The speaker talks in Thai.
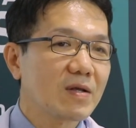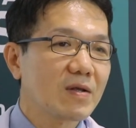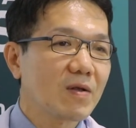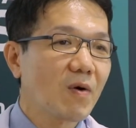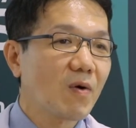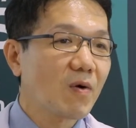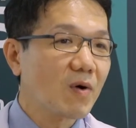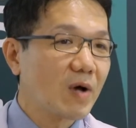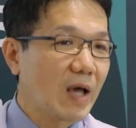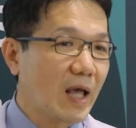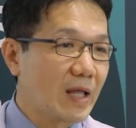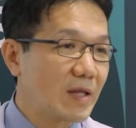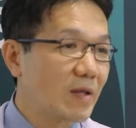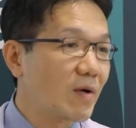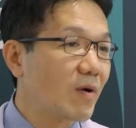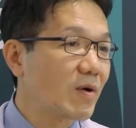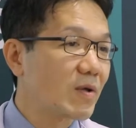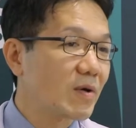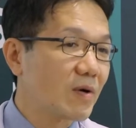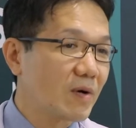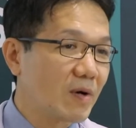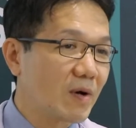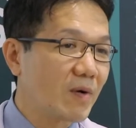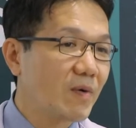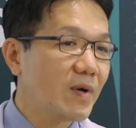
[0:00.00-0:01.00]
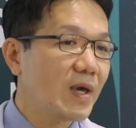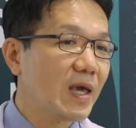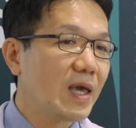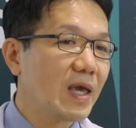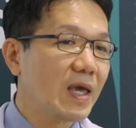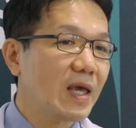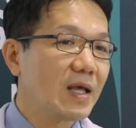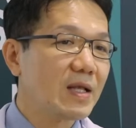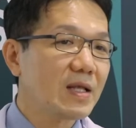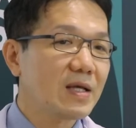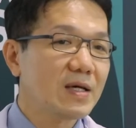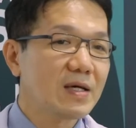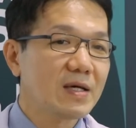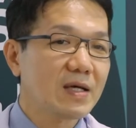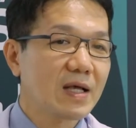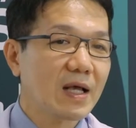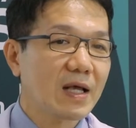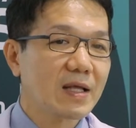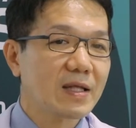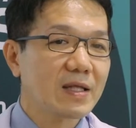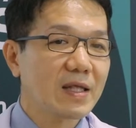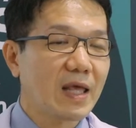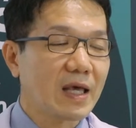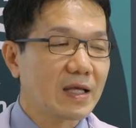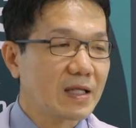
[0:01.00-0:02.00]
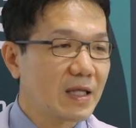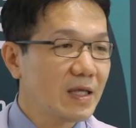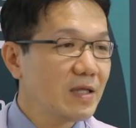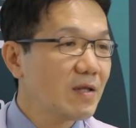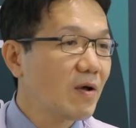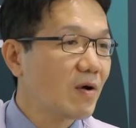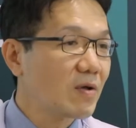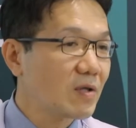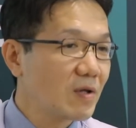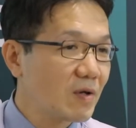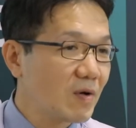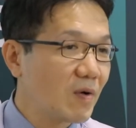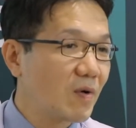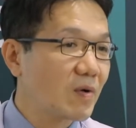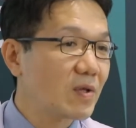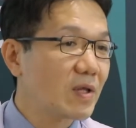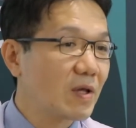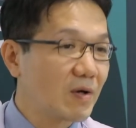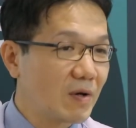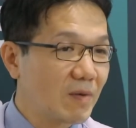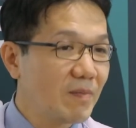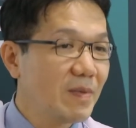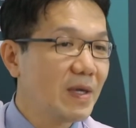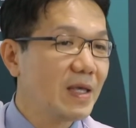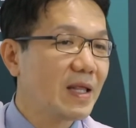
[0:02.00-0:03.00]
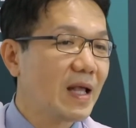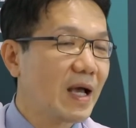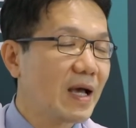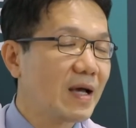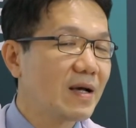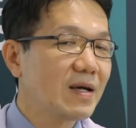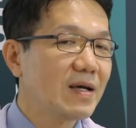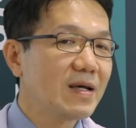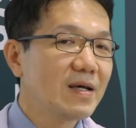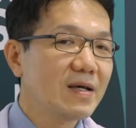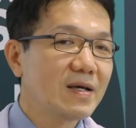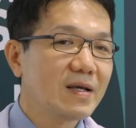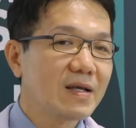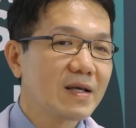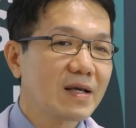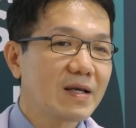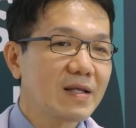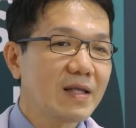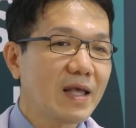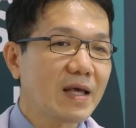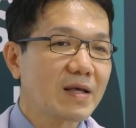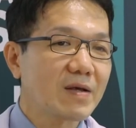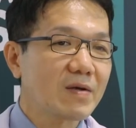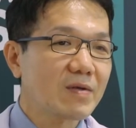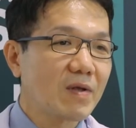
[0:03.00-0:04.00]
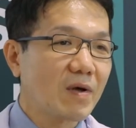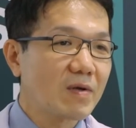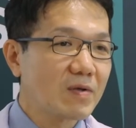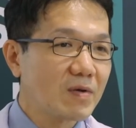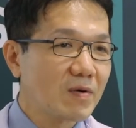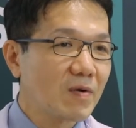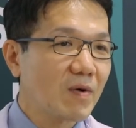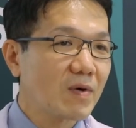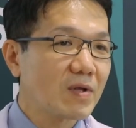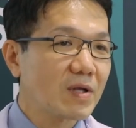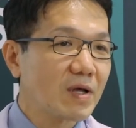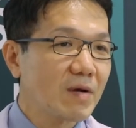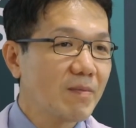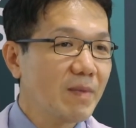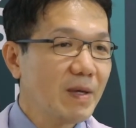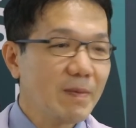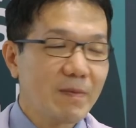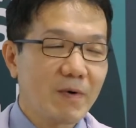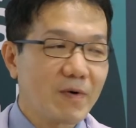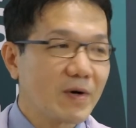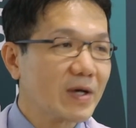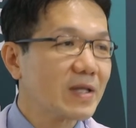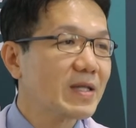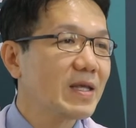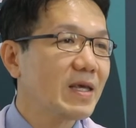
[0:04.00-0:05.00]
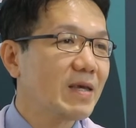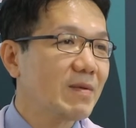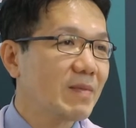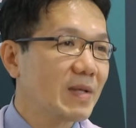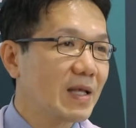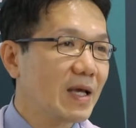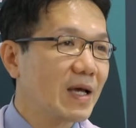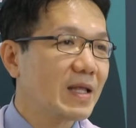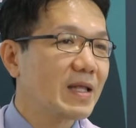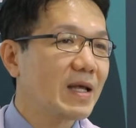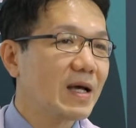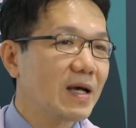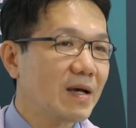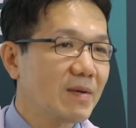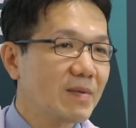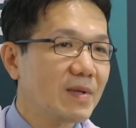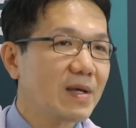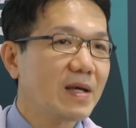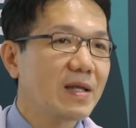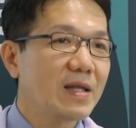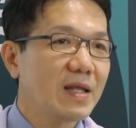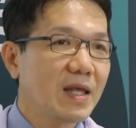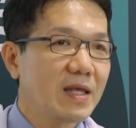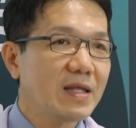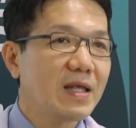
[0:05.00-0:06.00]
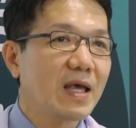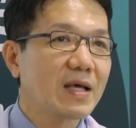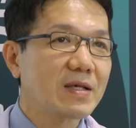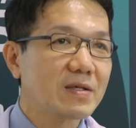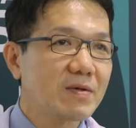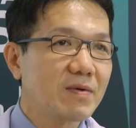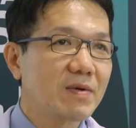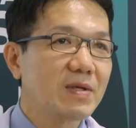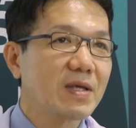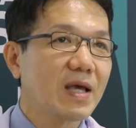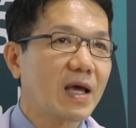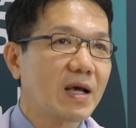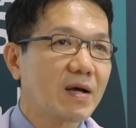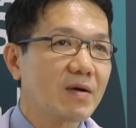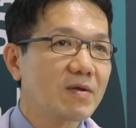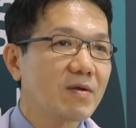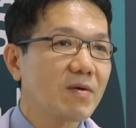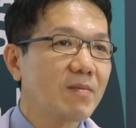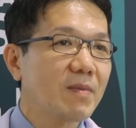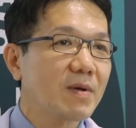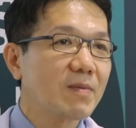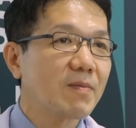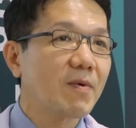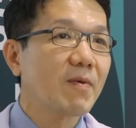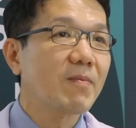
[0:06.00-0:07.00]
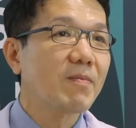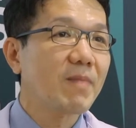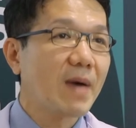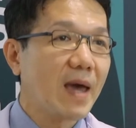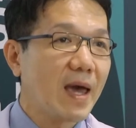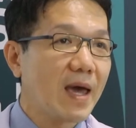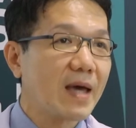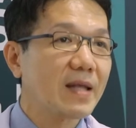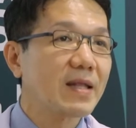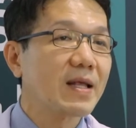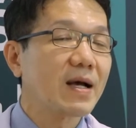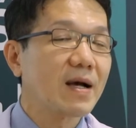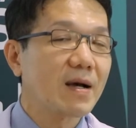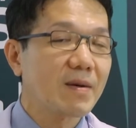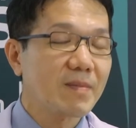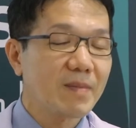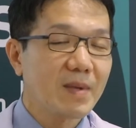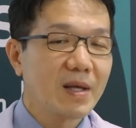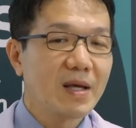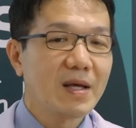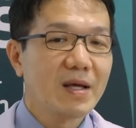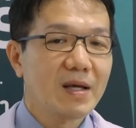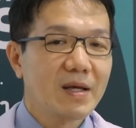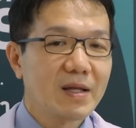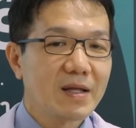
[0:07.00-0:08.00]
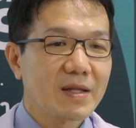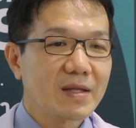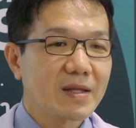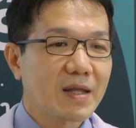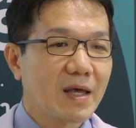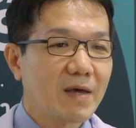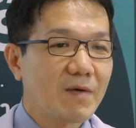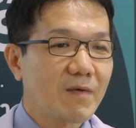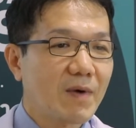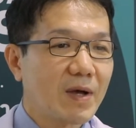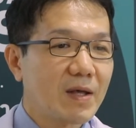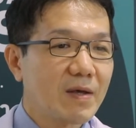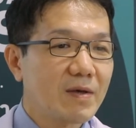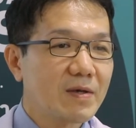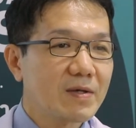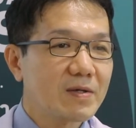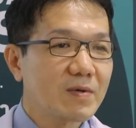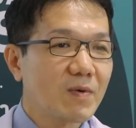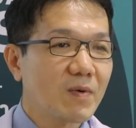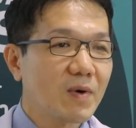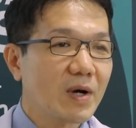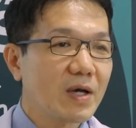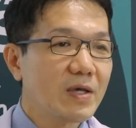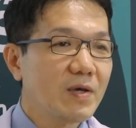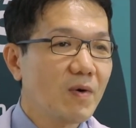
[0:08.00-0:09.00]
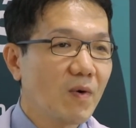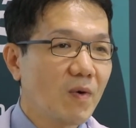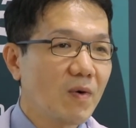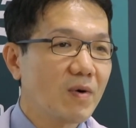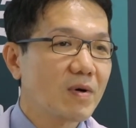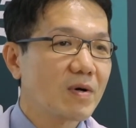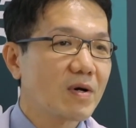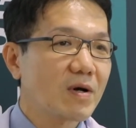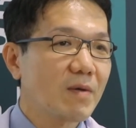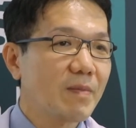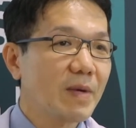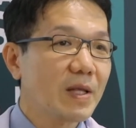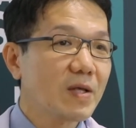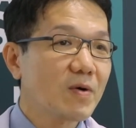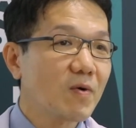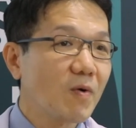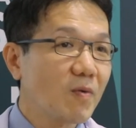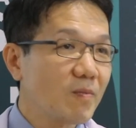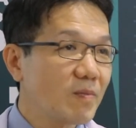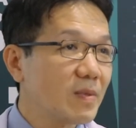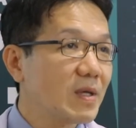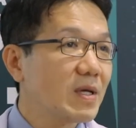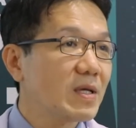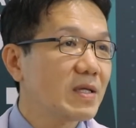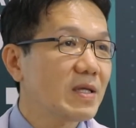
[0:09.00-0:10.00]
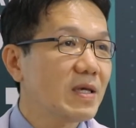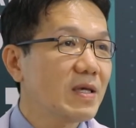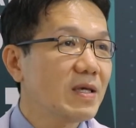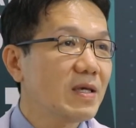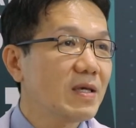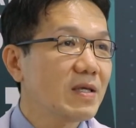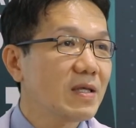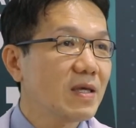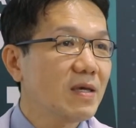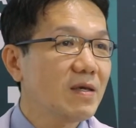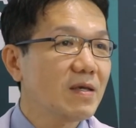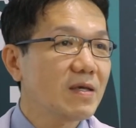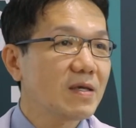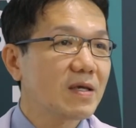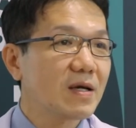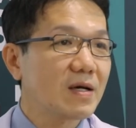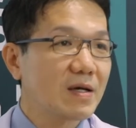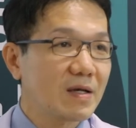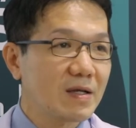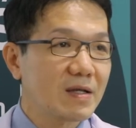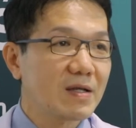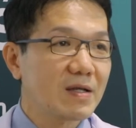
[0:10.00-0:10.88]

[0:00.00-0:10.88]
โรคการนอนของเขาเองหรือเด็กที่นอนกรนเราก็มีนะฮะงั้นเด็กนอนกรนก็ไม่ปกติเหมือนกันนะครับงั้นในเด็กส่วนใหญ่ก็ต้องมาพบแพทย์นะครับในวัยสูงอายุก็เป็นกลุ่มหนึ่งที่เจ